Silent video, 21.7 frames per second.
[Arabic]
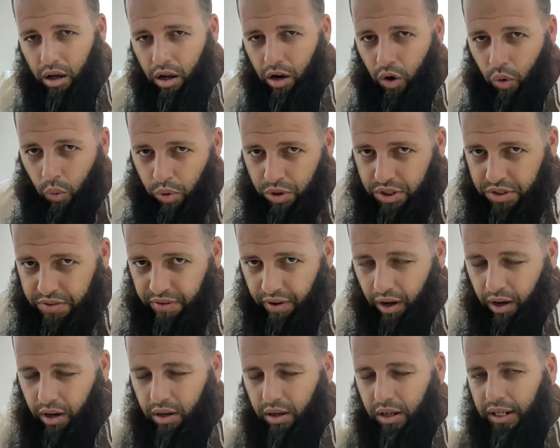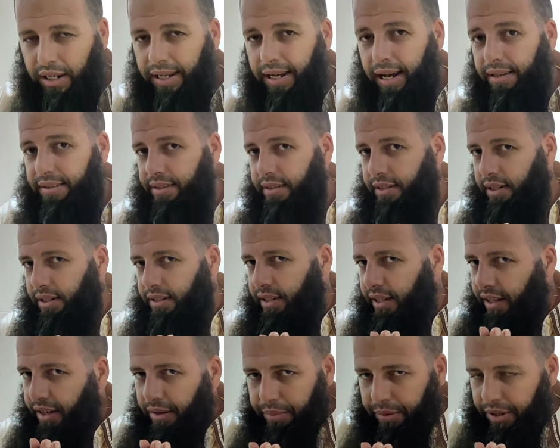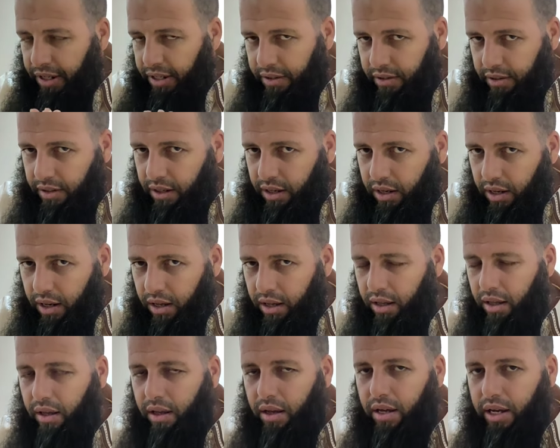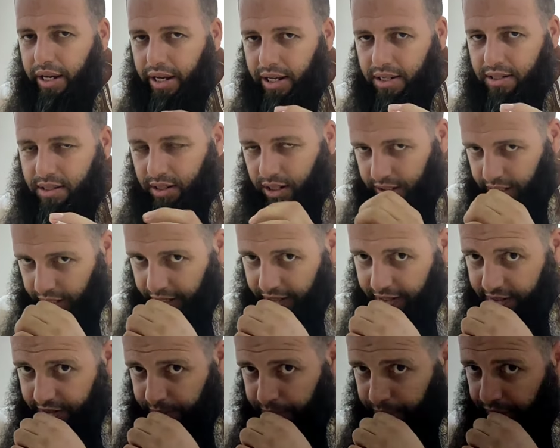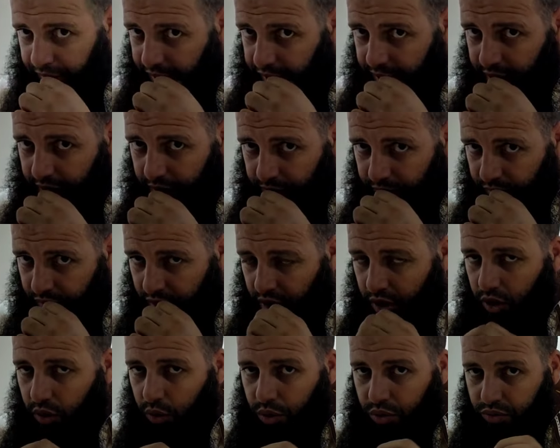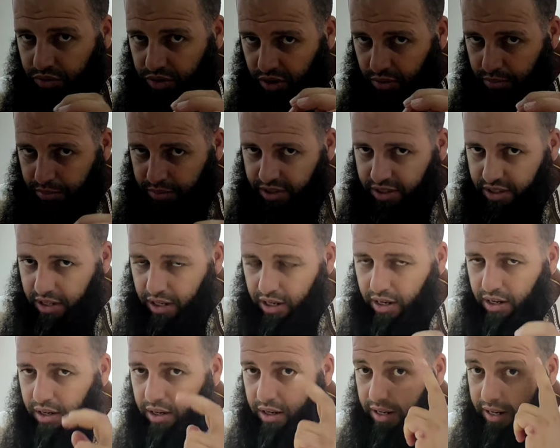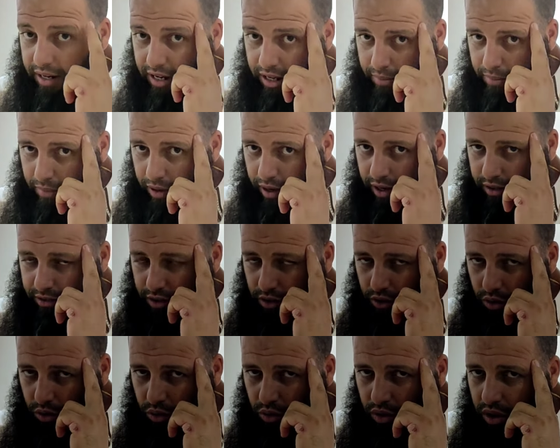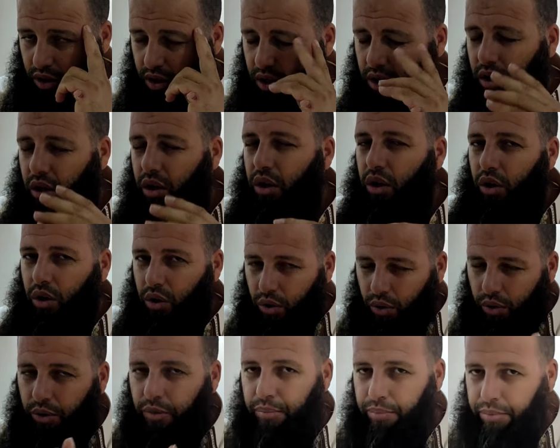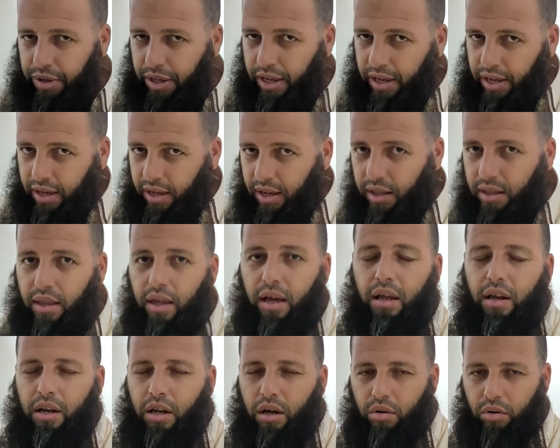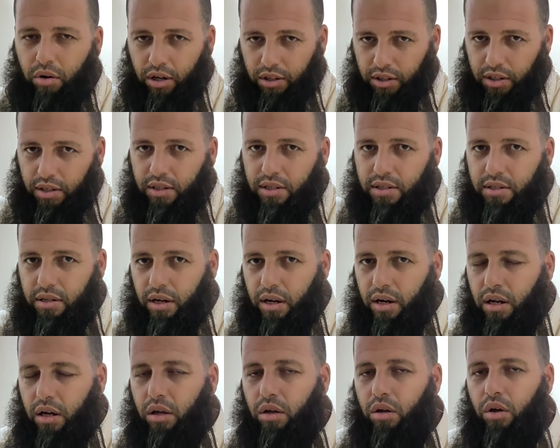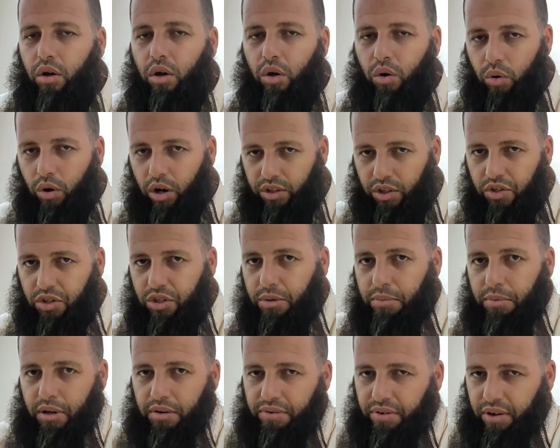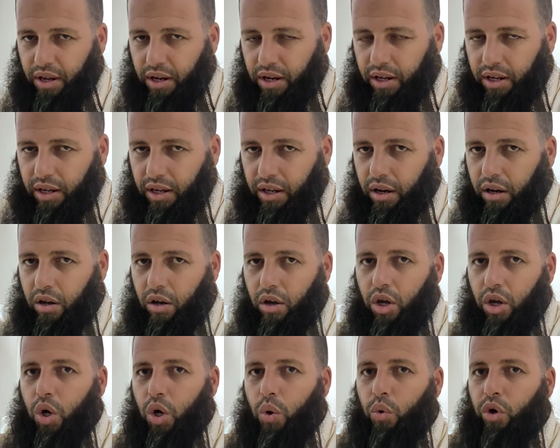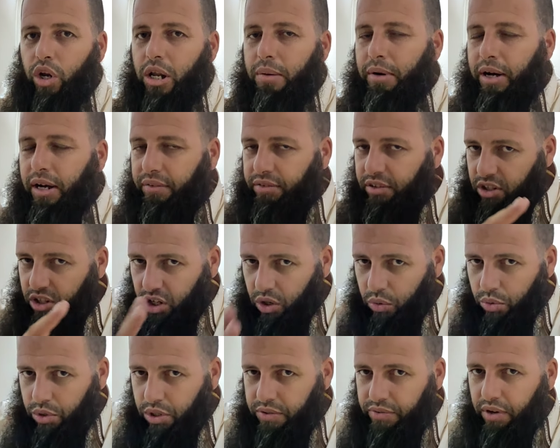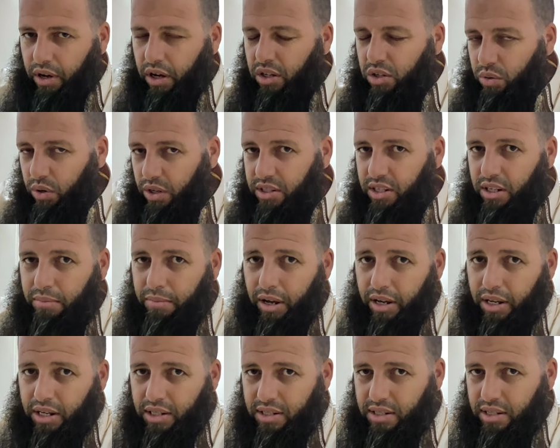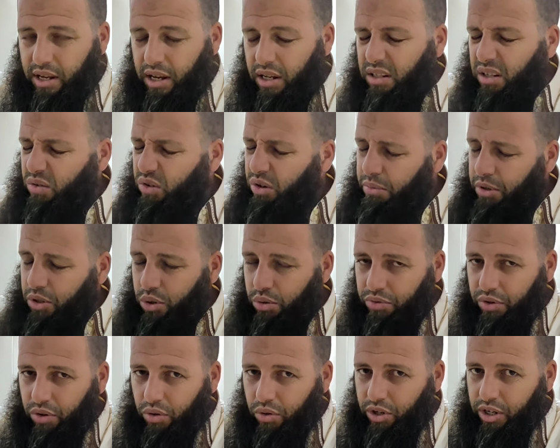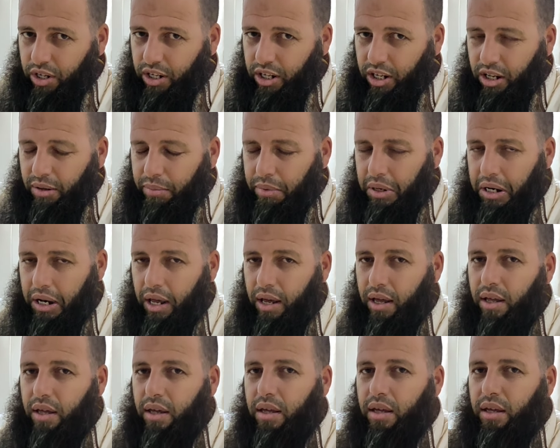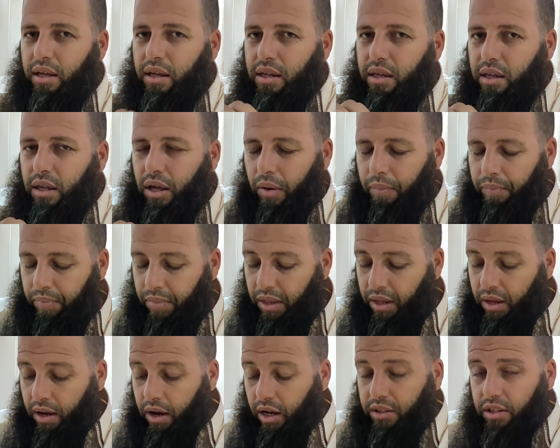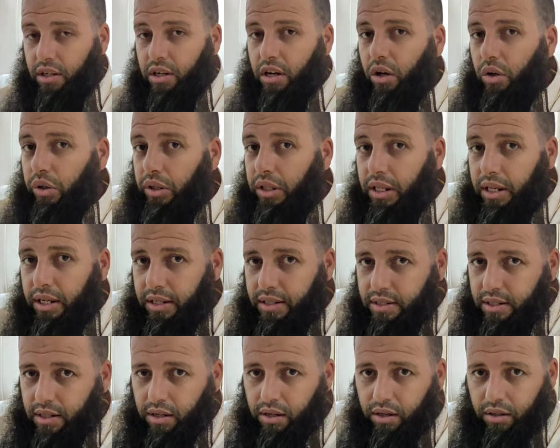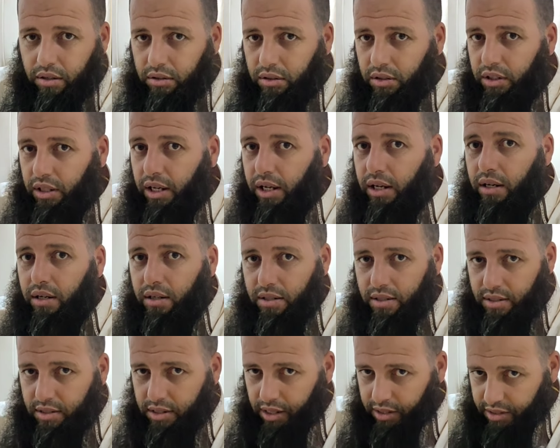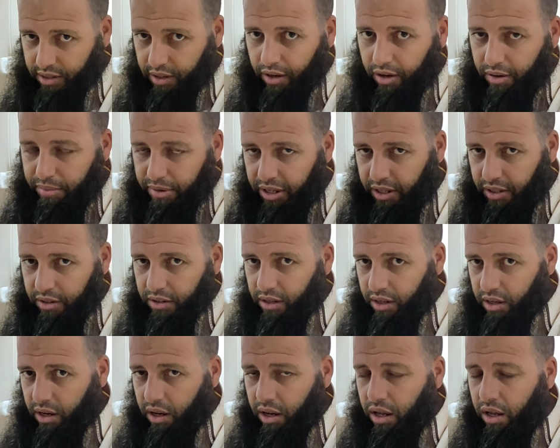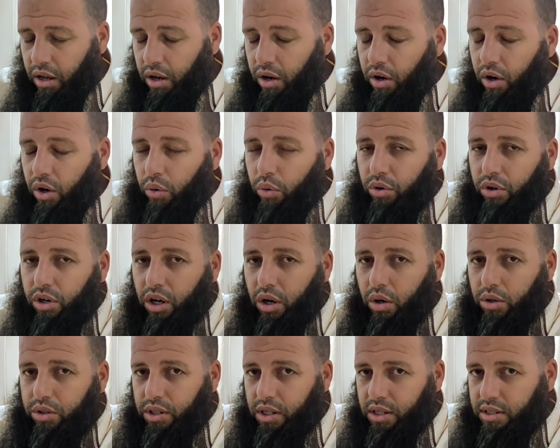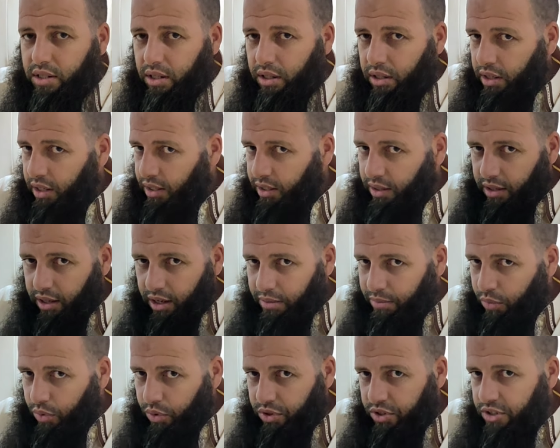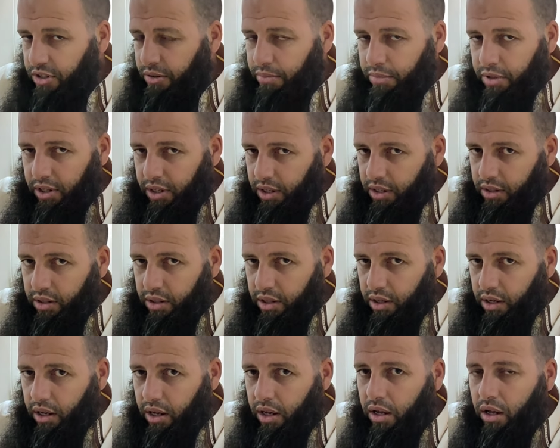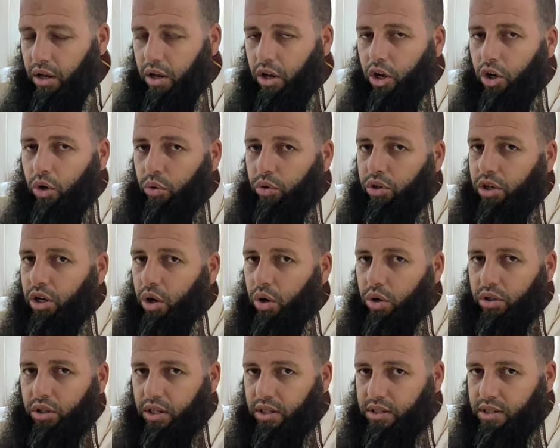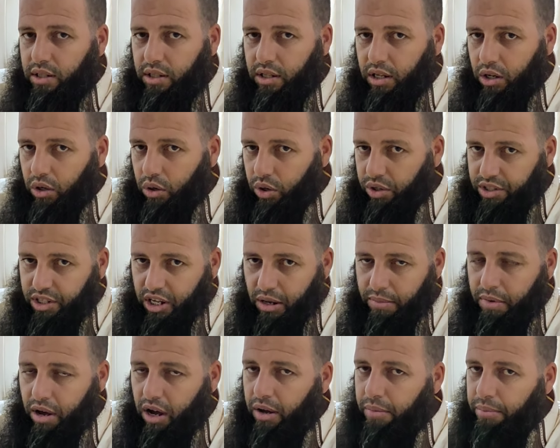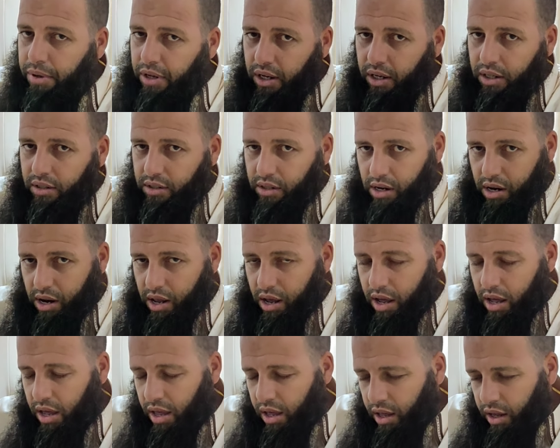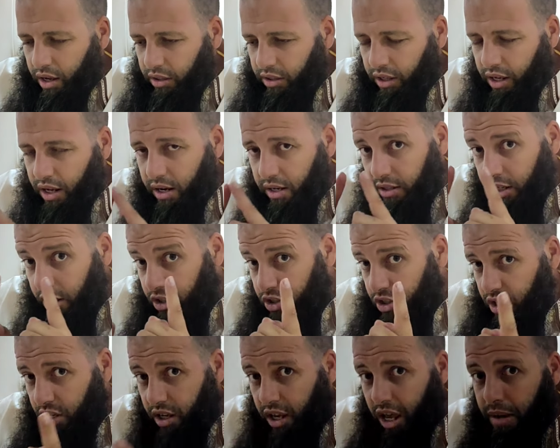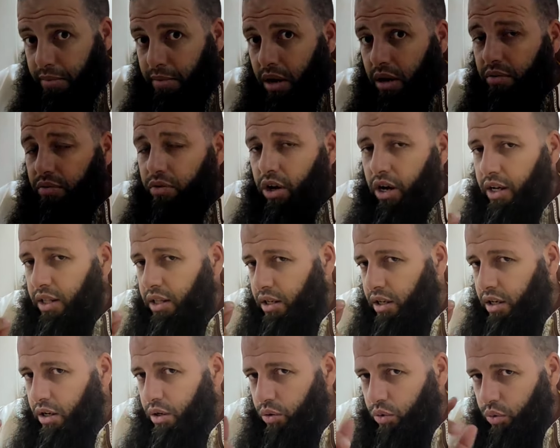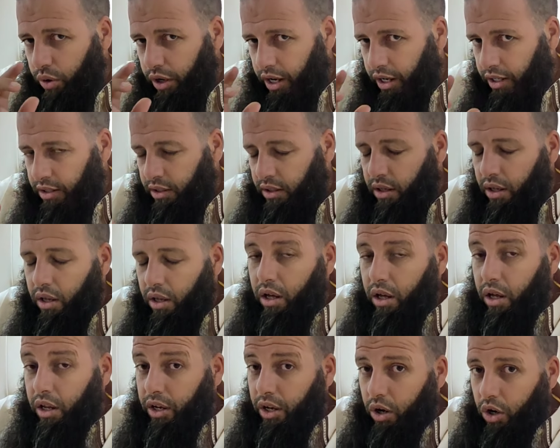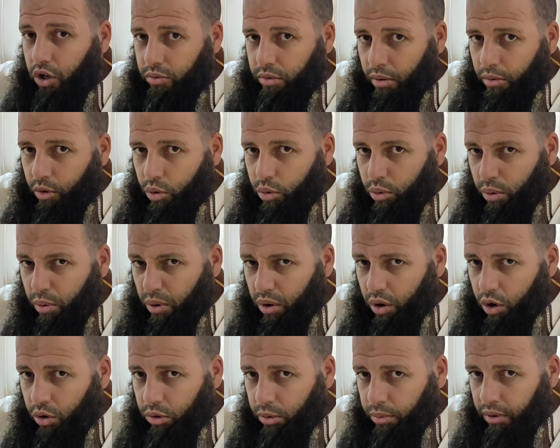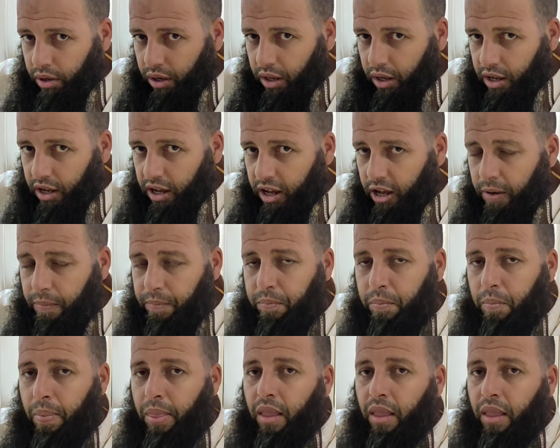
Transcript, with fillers: للوصفه اللي غادي نعطيك باذن الله خاصك تركز معايا وتفهم مزيان الكلام اللي غادي نقول لك وربي اكيد انه غادي ييسر لك وغادي يجيب لي فيها الخير وإلا ما عرفتيش الوصفة تواصل معايا نساعدك وما توفيقنا إلا بالله هي غادي ناخذ العسل ديال الزعتر بإذن الله وناخذ عسل ديال الدغموس بإذن الله وناخذ العسل ديال الخزامة بإذن الله نخلط هادشي كامل في واحد الكيلو واحد ناخذ معهم حبوب اللقاح